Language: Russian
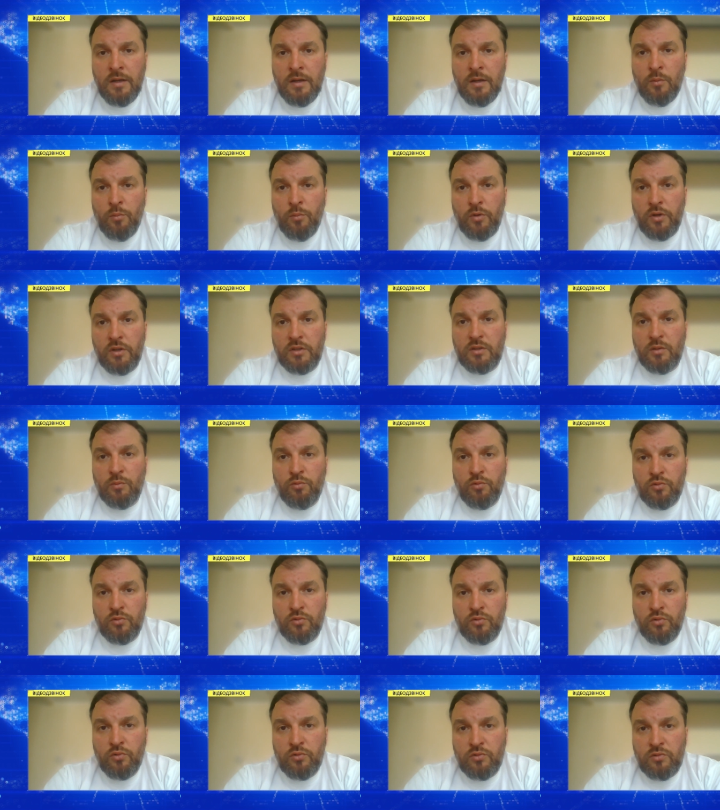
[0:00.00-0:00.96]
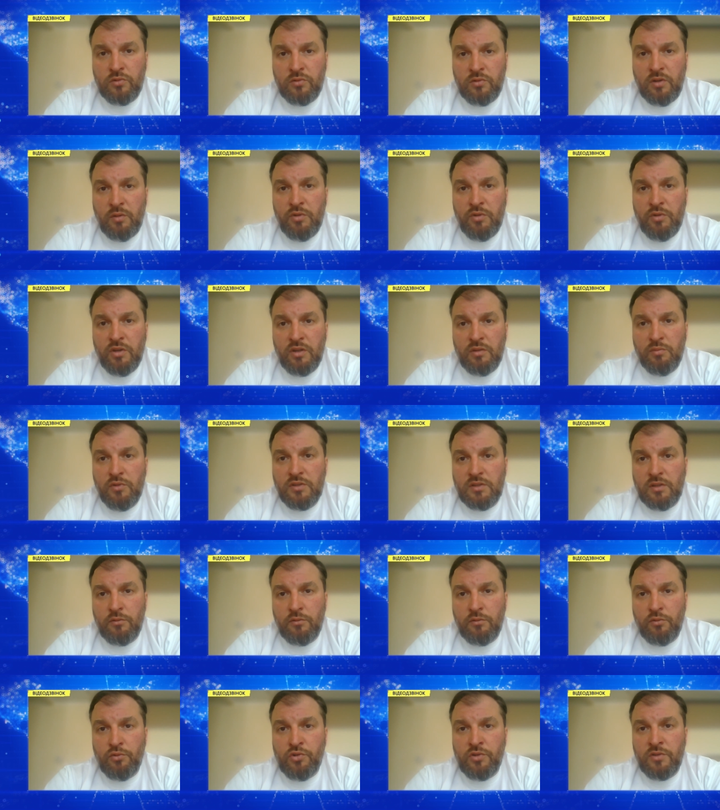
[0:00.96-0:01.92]
Поэтому тут кабинет
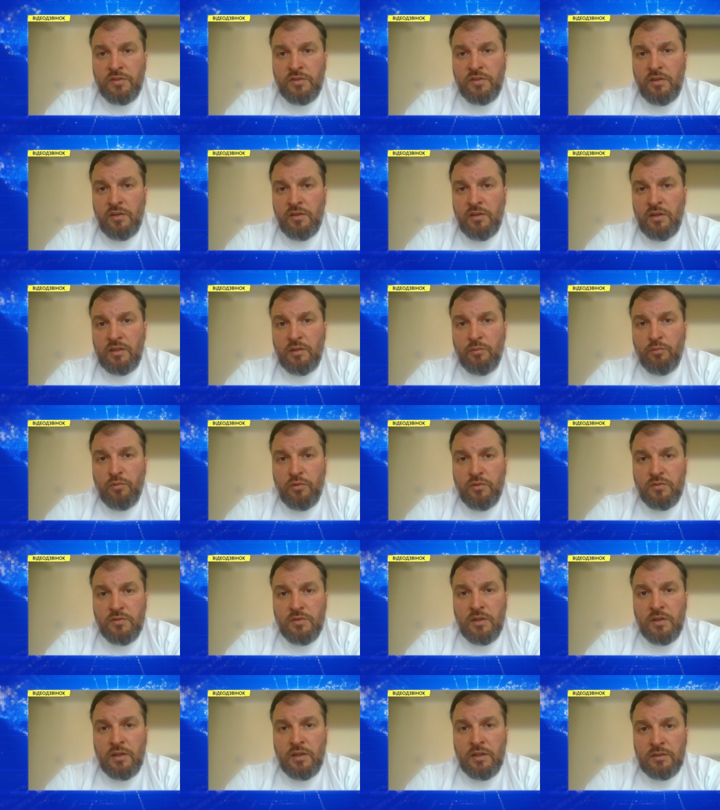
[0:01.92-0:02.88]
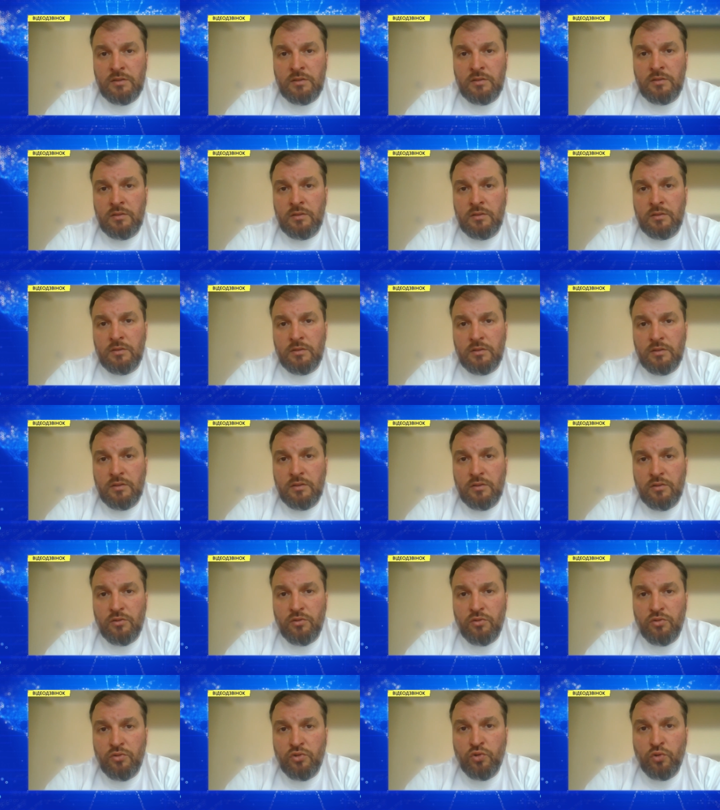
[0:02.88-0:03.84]
Министров должен занять, на мой взгляд,
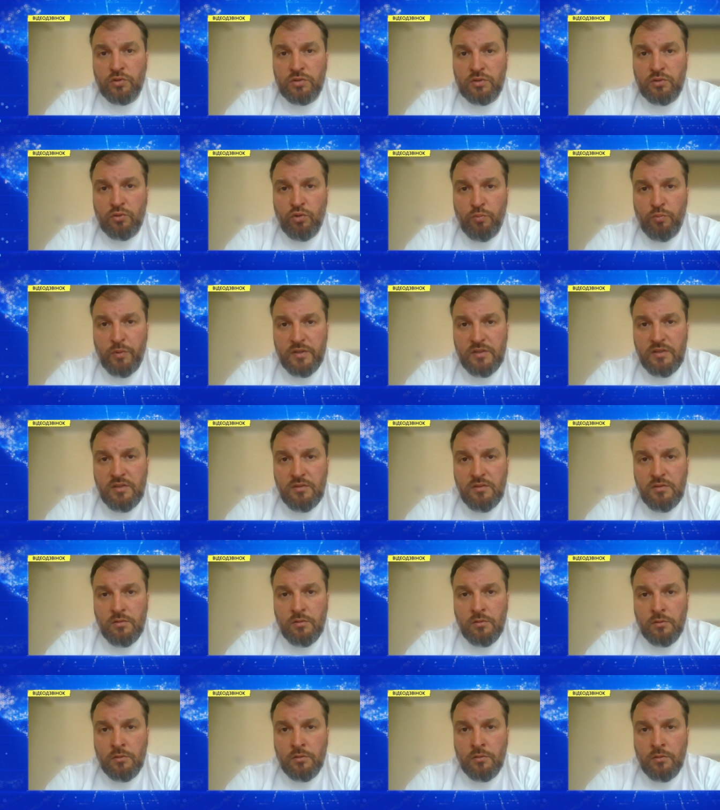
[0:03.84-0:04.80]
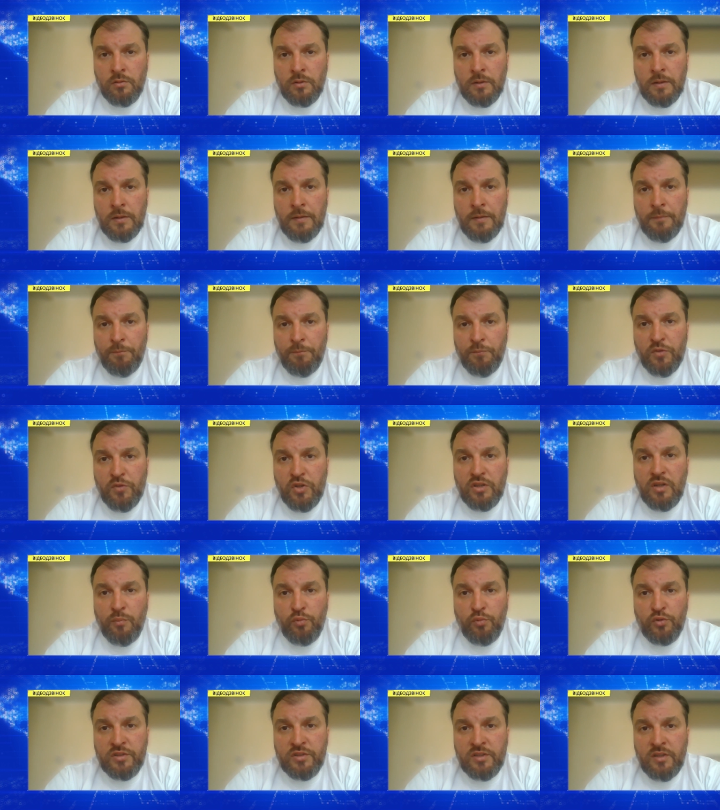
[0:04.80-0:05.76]
э, жесткую позицию, не
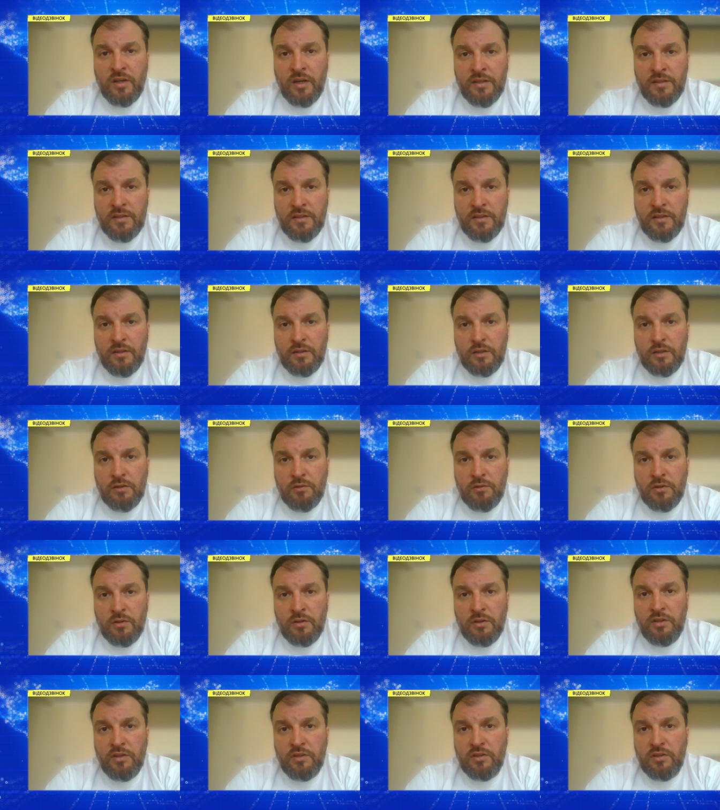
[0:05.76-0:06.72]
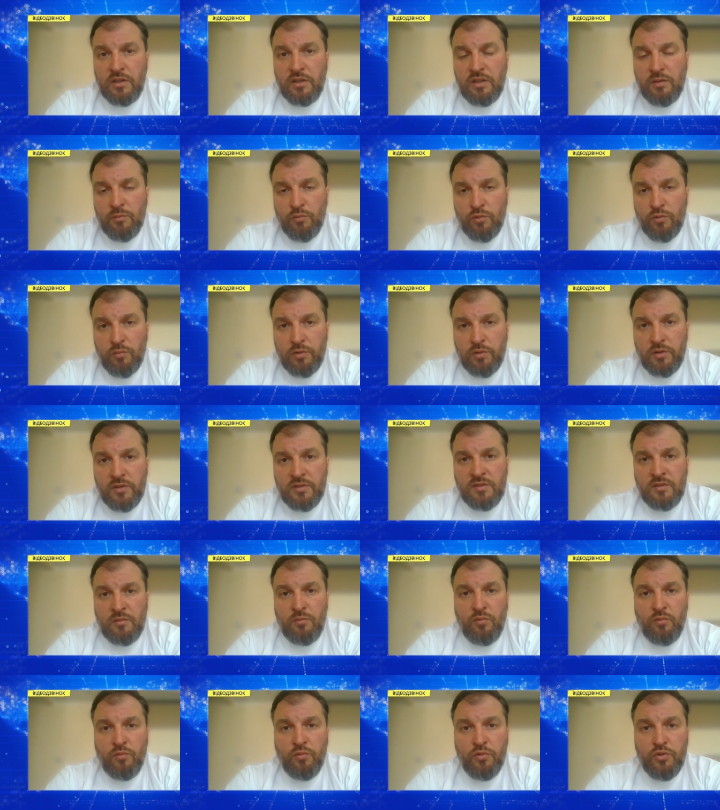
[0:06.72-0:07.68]
допускать этого, и таким
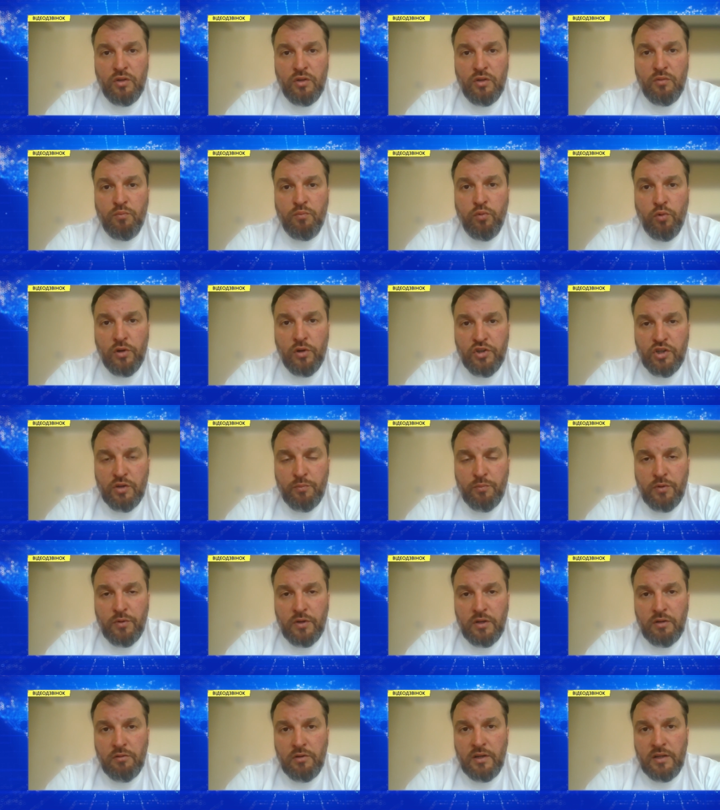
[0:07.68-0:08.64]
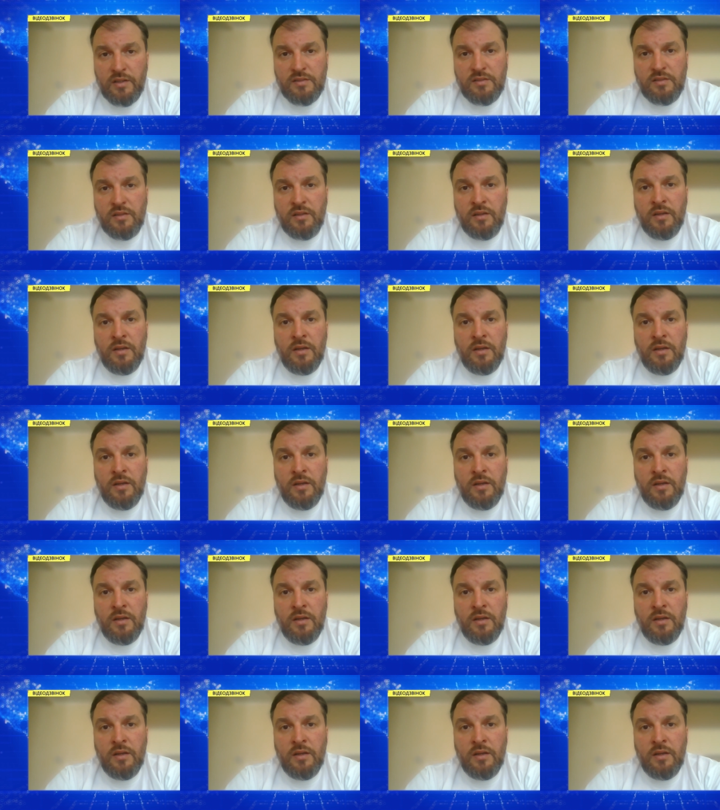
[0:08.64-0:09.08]
образом будет больше появляться